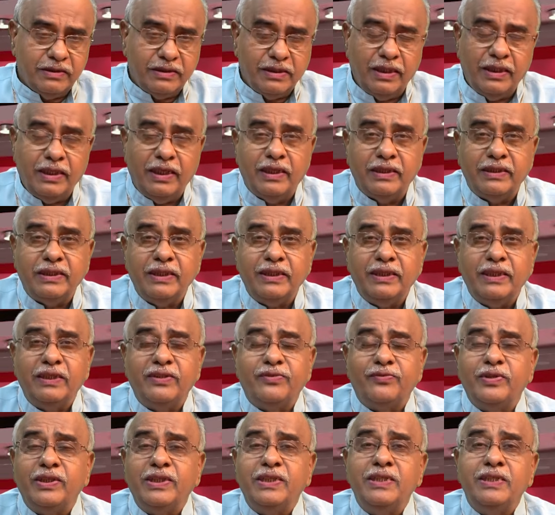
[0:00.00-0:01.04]
చాలా అతిగా
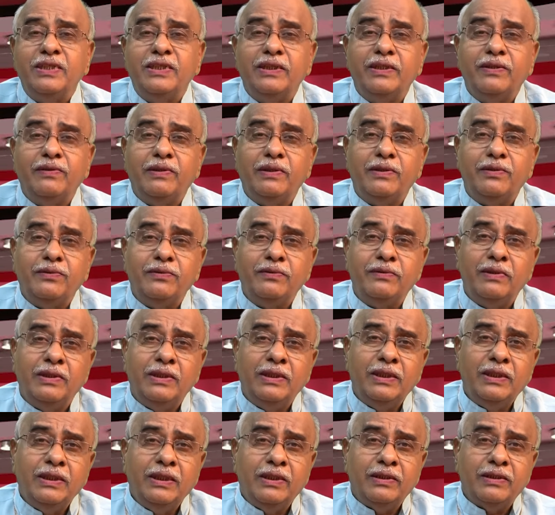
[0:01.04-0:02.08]
ద్వేషించేవారు
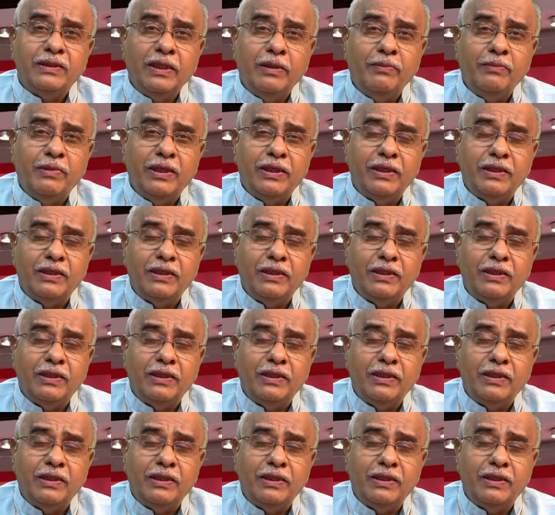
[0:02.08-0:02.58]
తమ